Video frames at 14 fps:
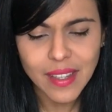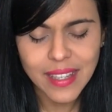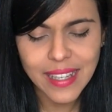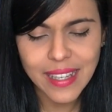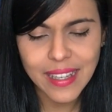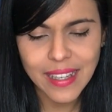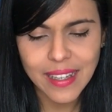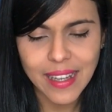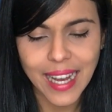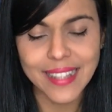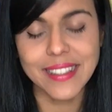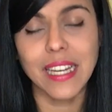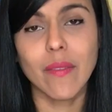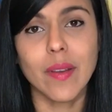eh,
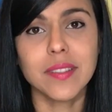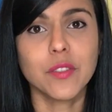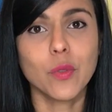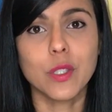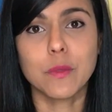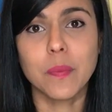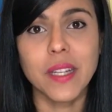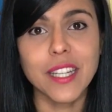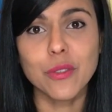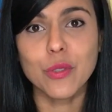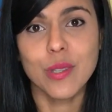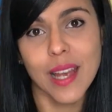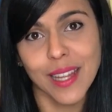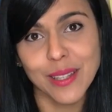a través de su Espíritu
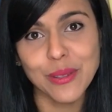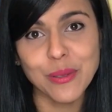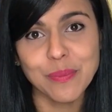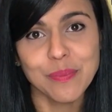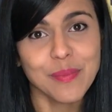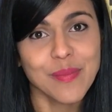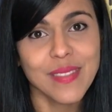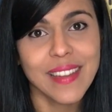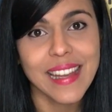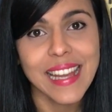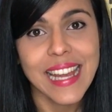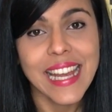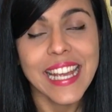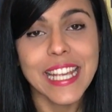Santo.
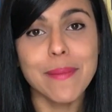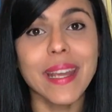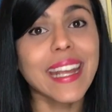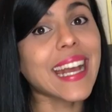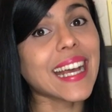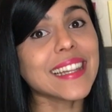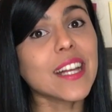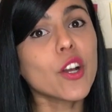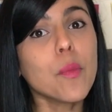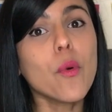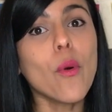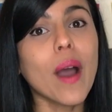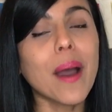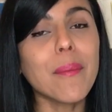Y me encanta
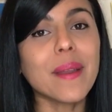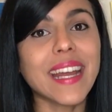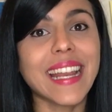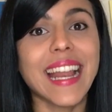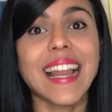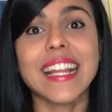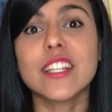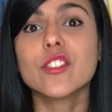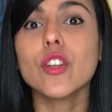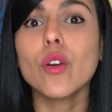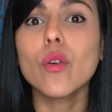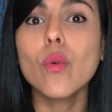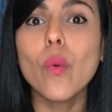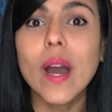cómo abre la
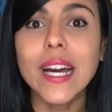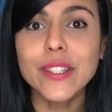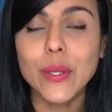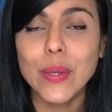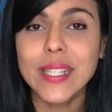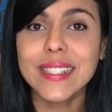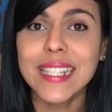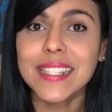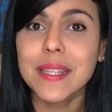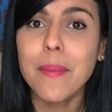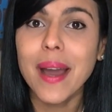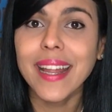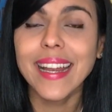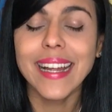lección 4 esta
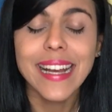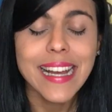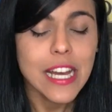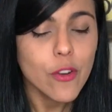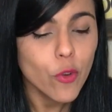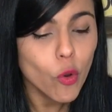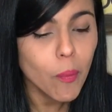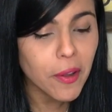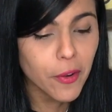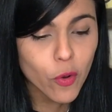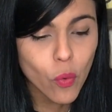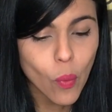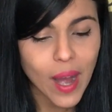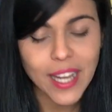semana,
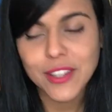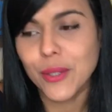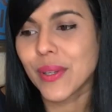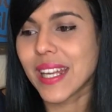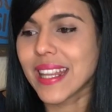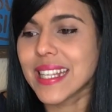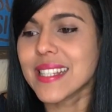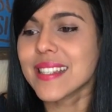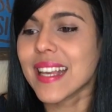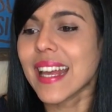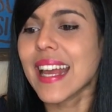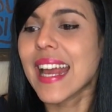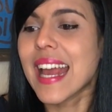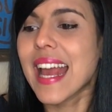número 4, que
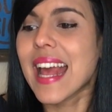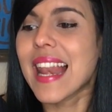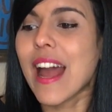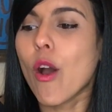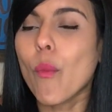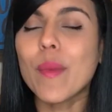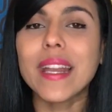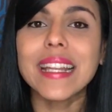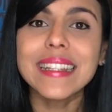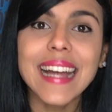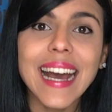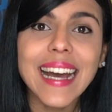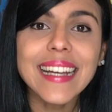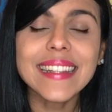dice, la
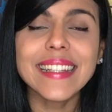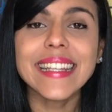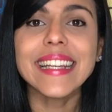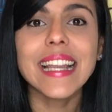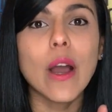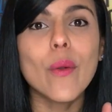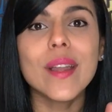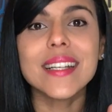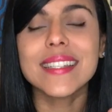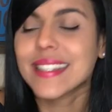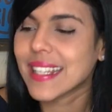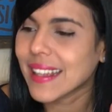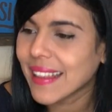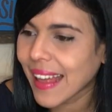humildad y la
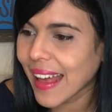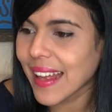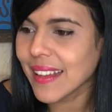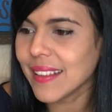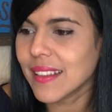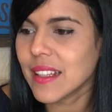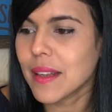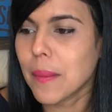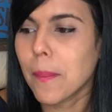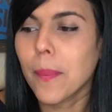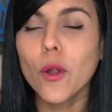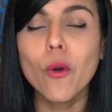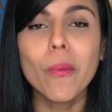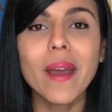honestidad
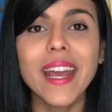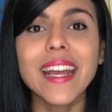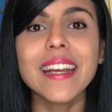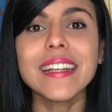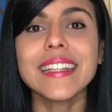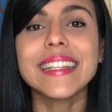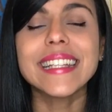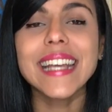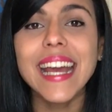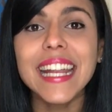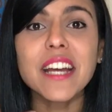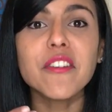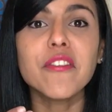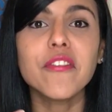proveen
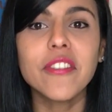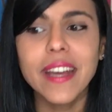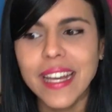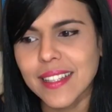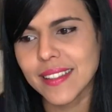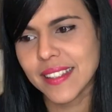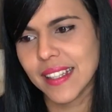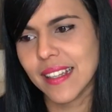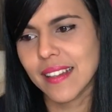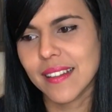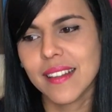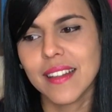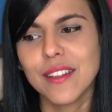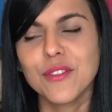tierra fértil,
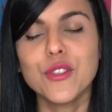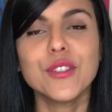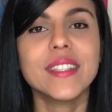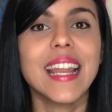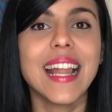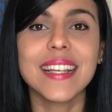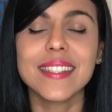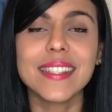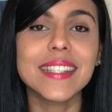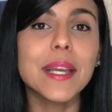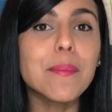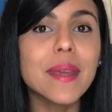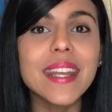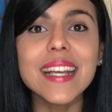donde las
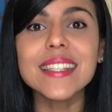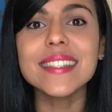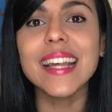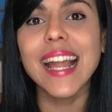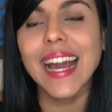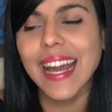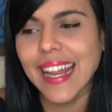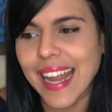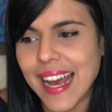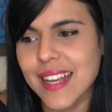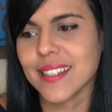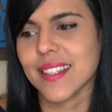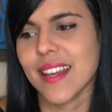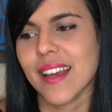semillas de la
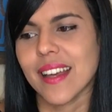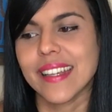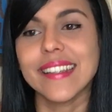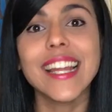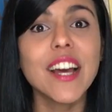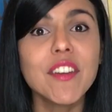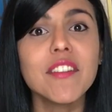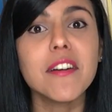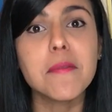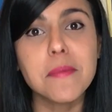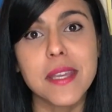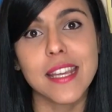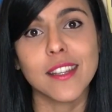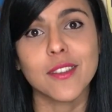gracia y el
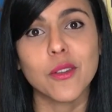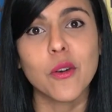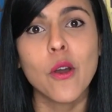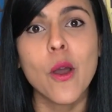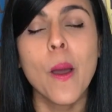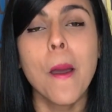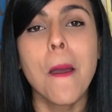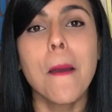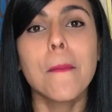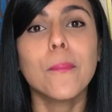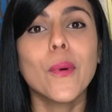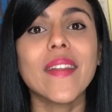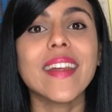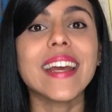avivamiento
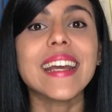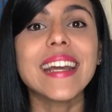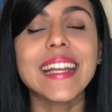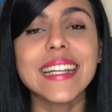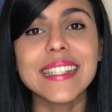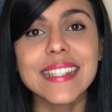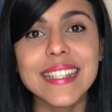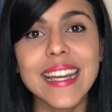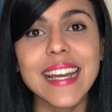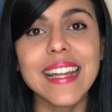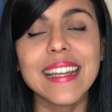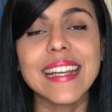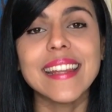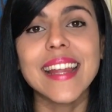pueden
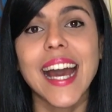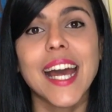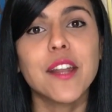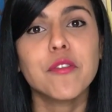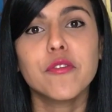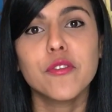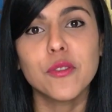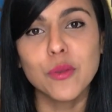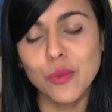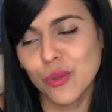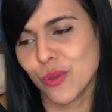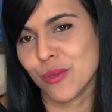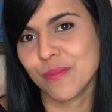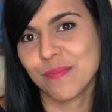crecer y dar
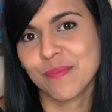fruto.